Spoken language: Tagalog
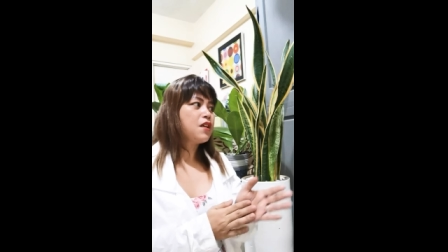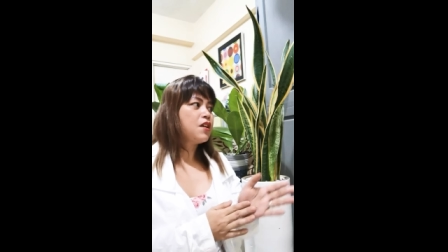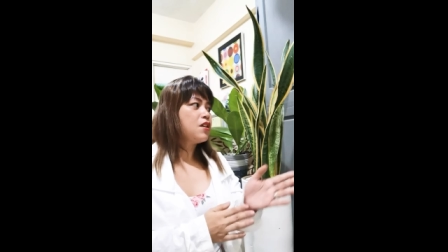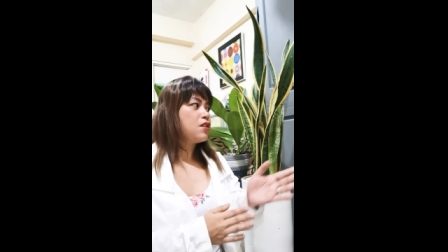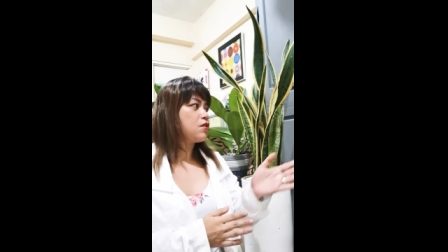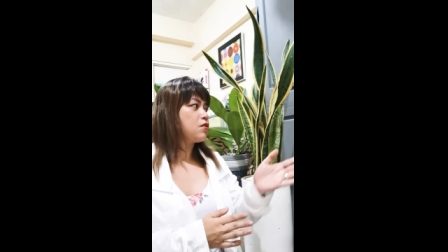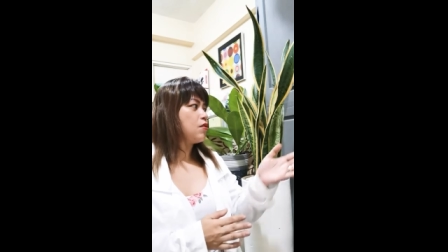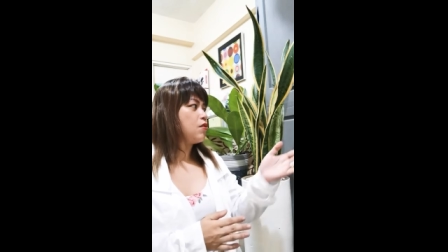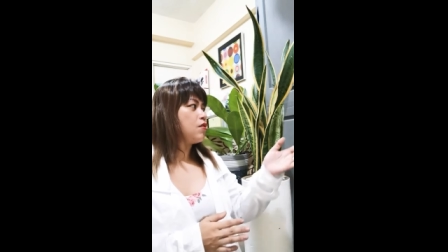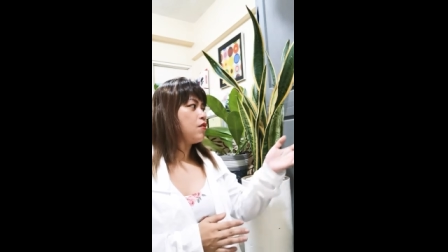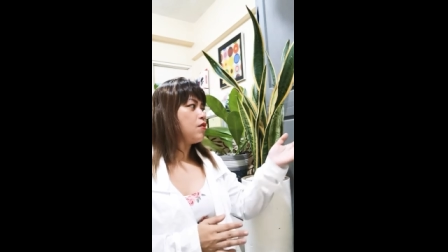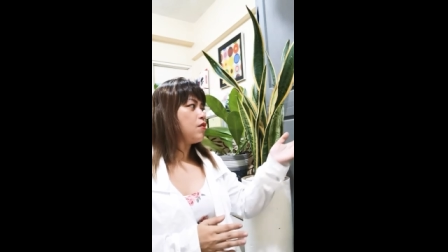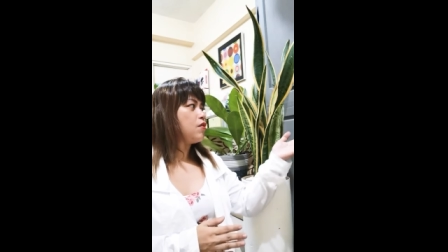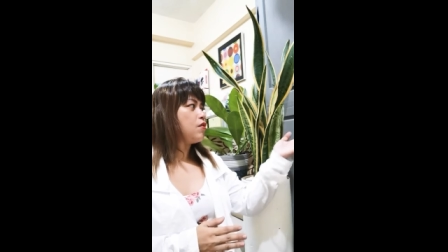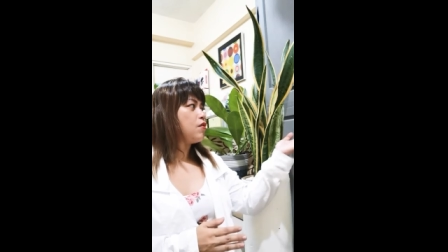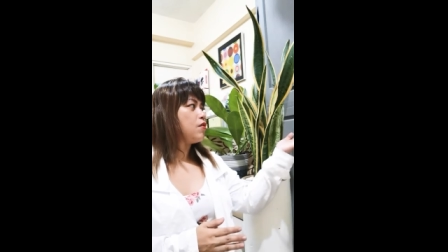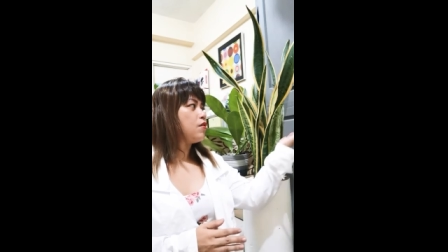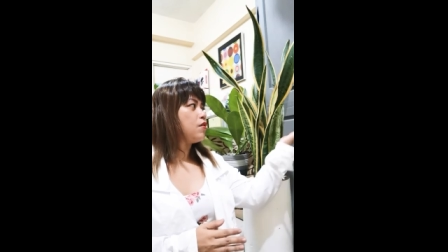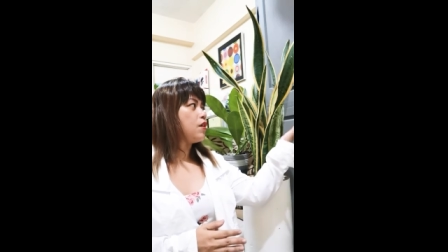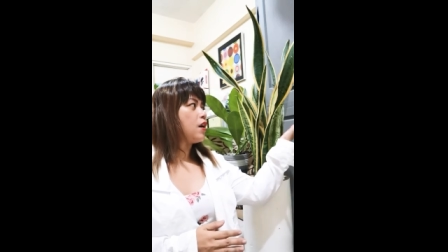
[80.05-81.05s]

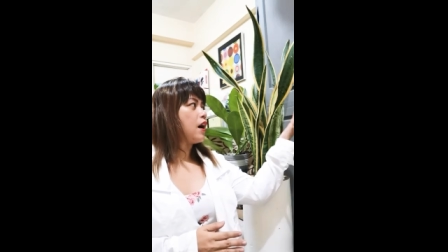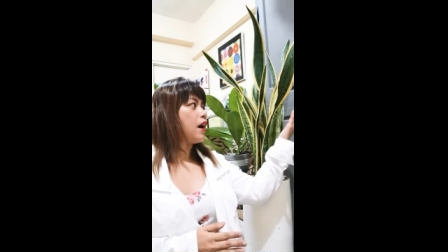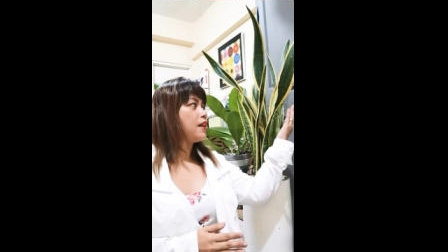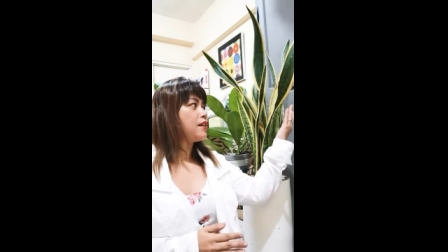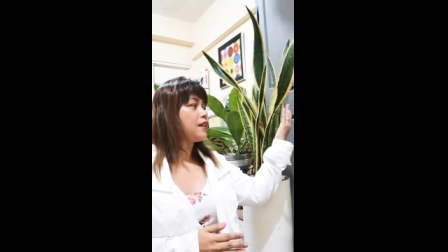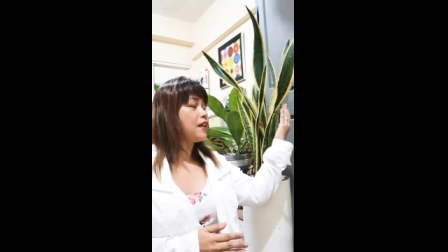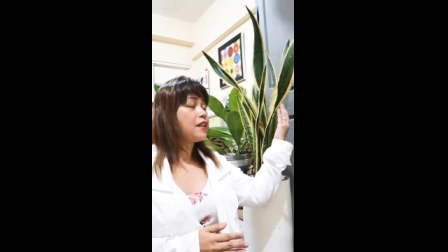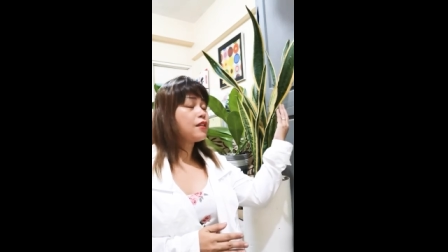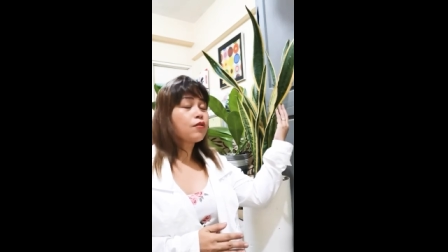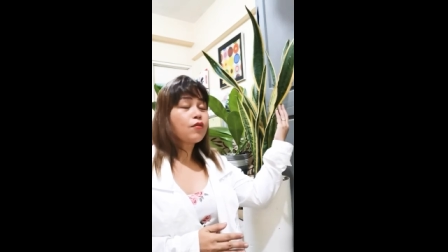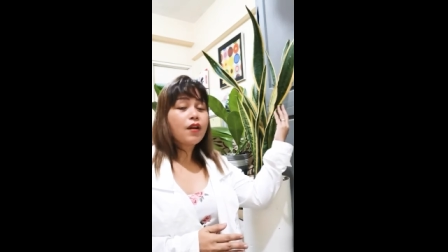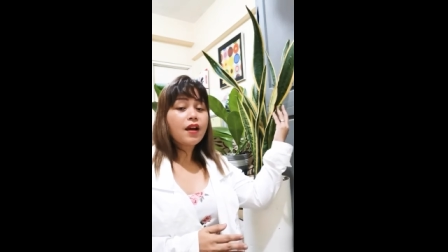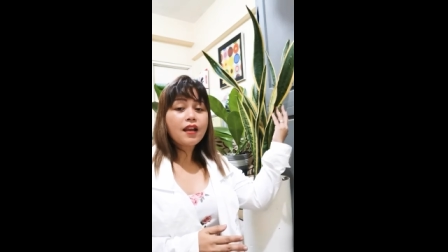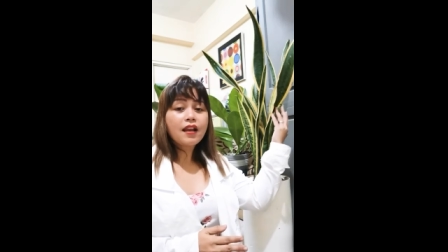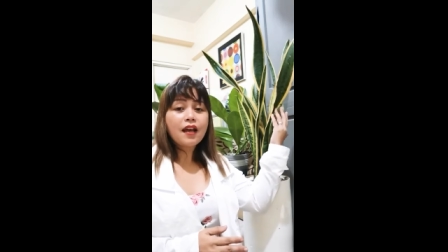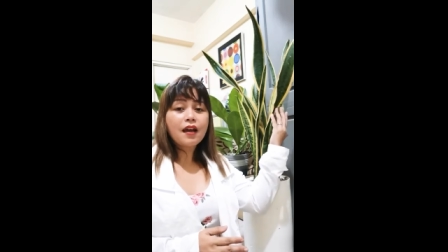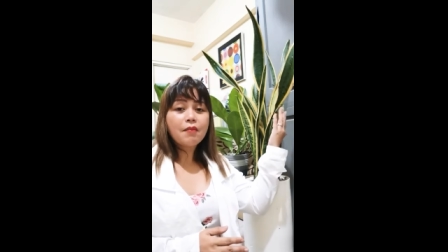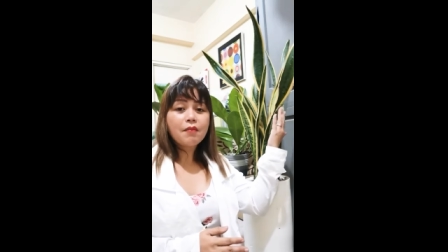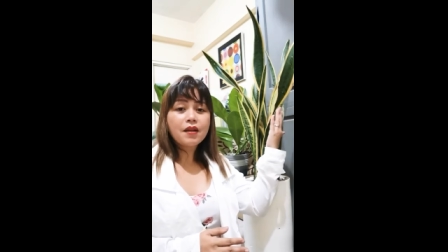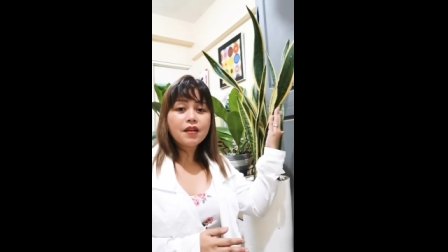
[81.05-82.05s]
so at itong
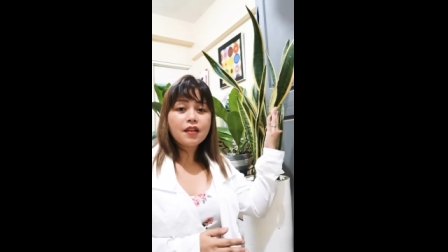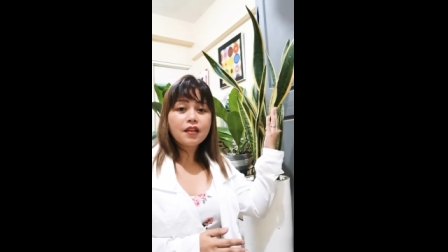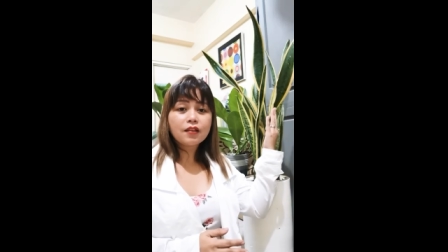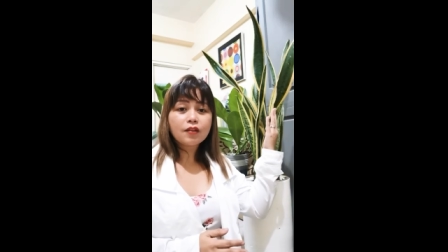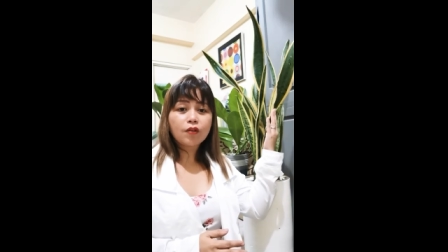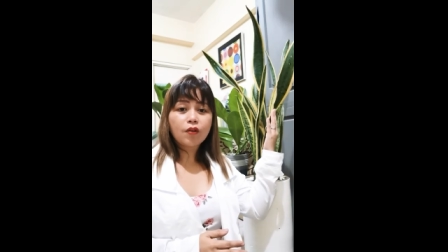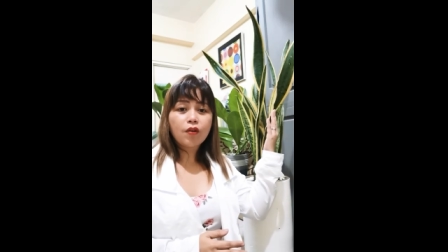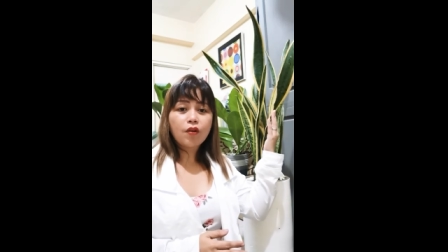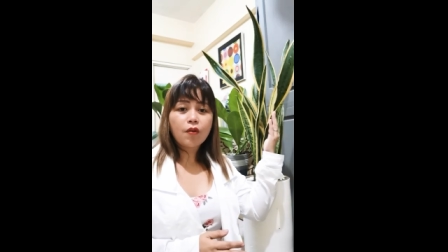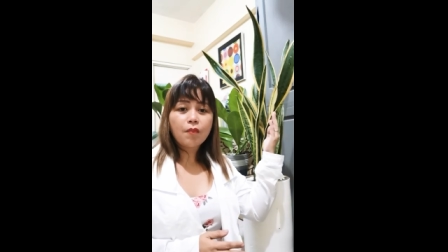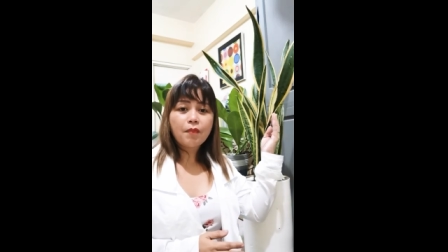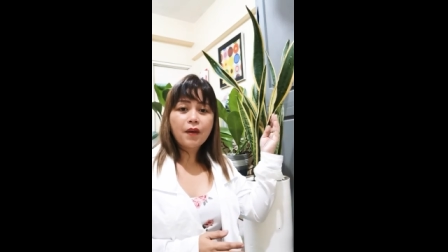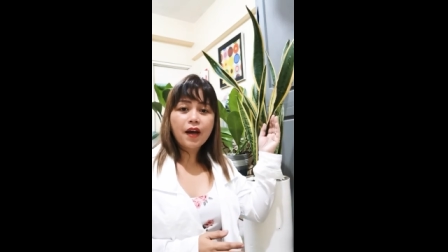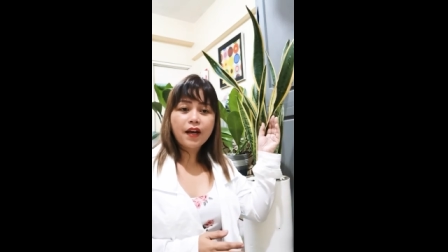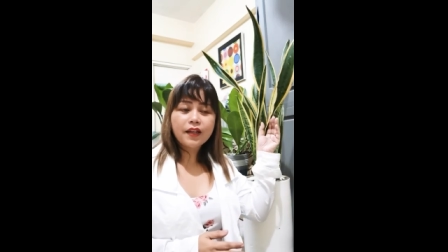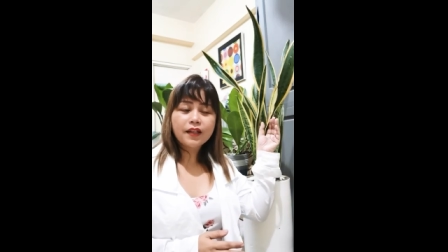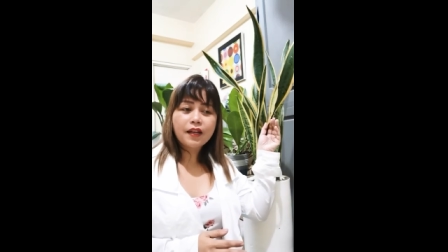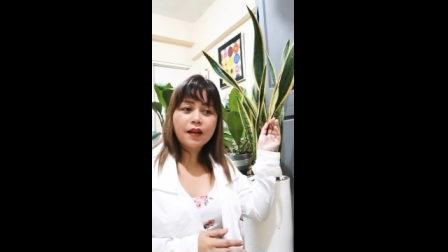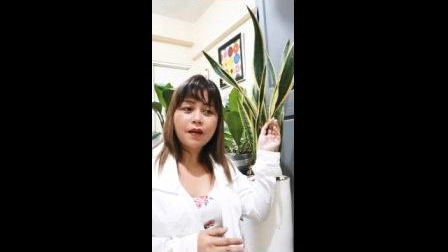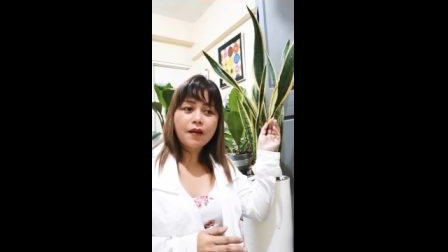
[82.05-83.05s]
halaman na to
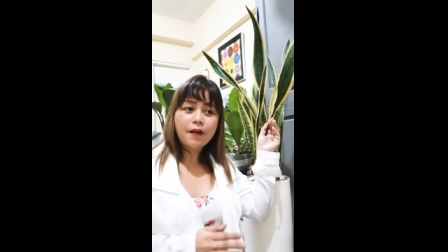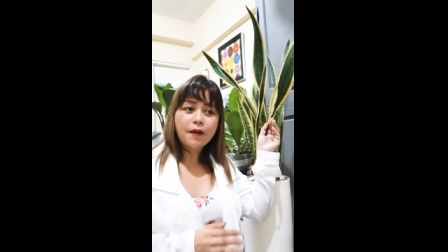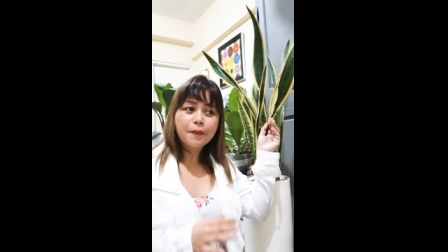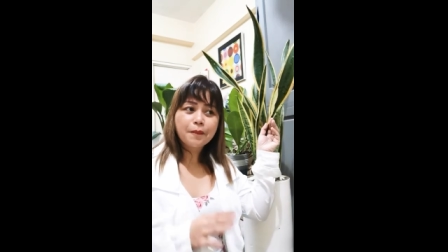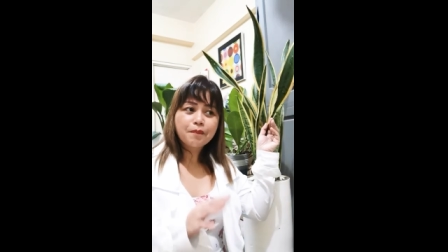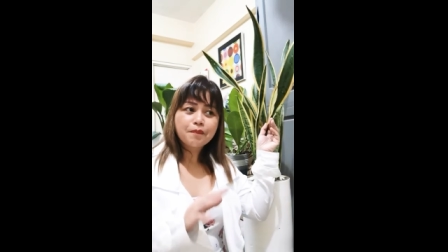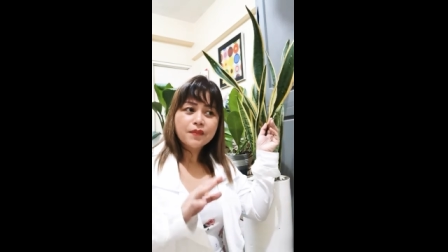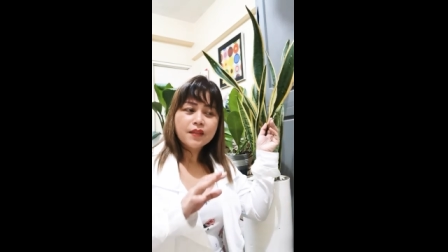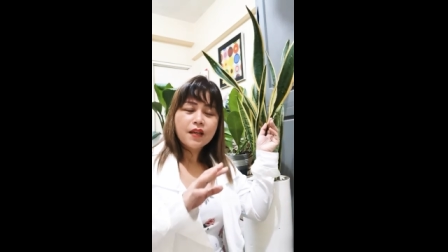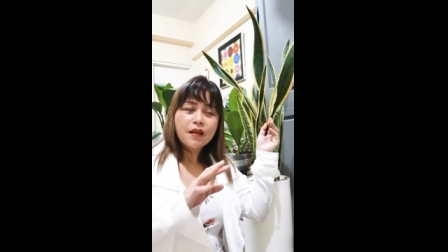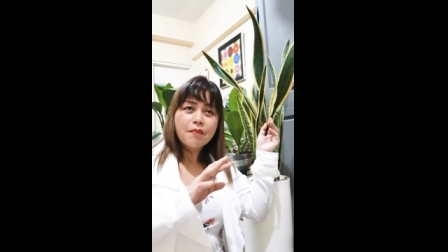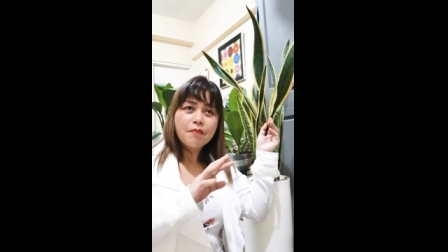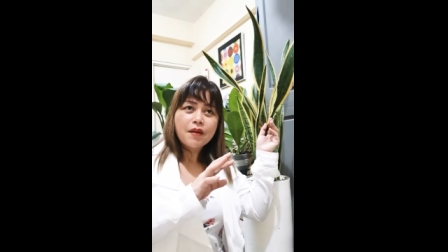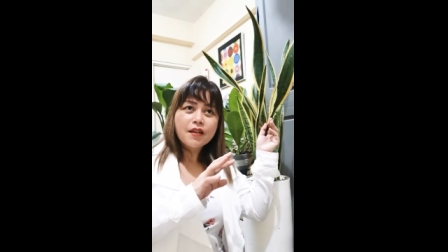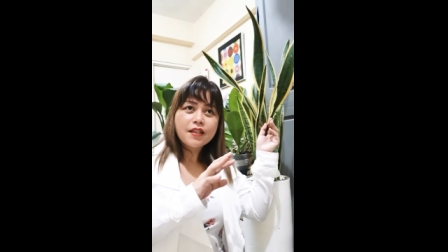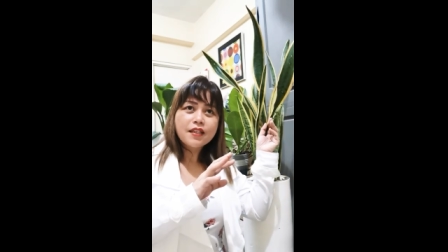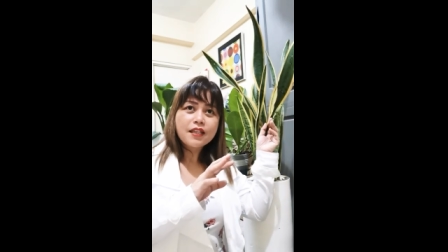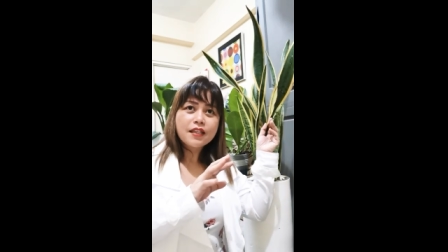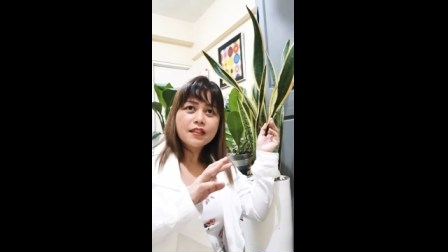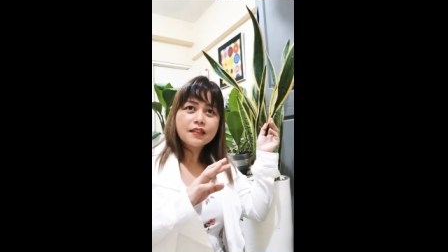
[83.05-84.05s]
para
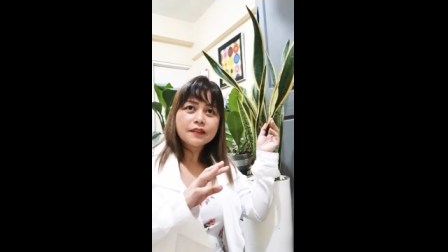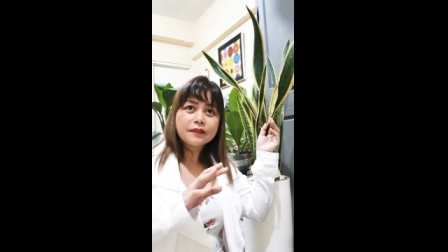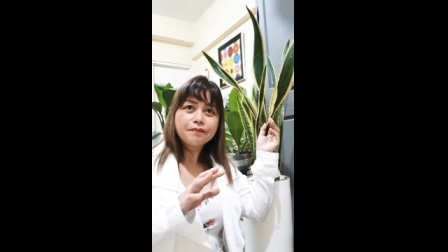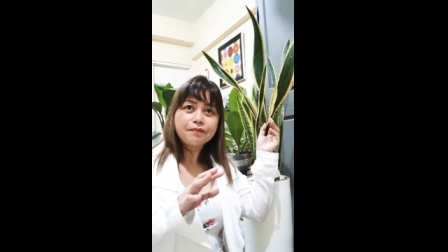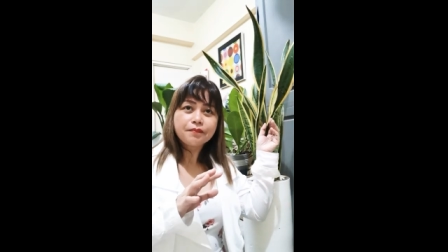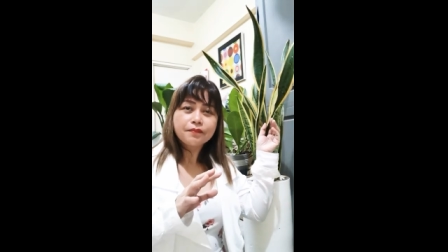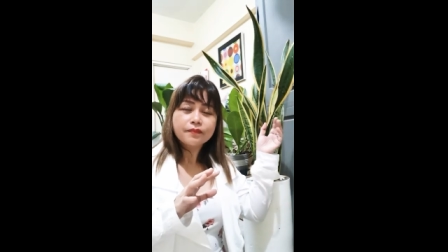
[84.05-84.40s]
maging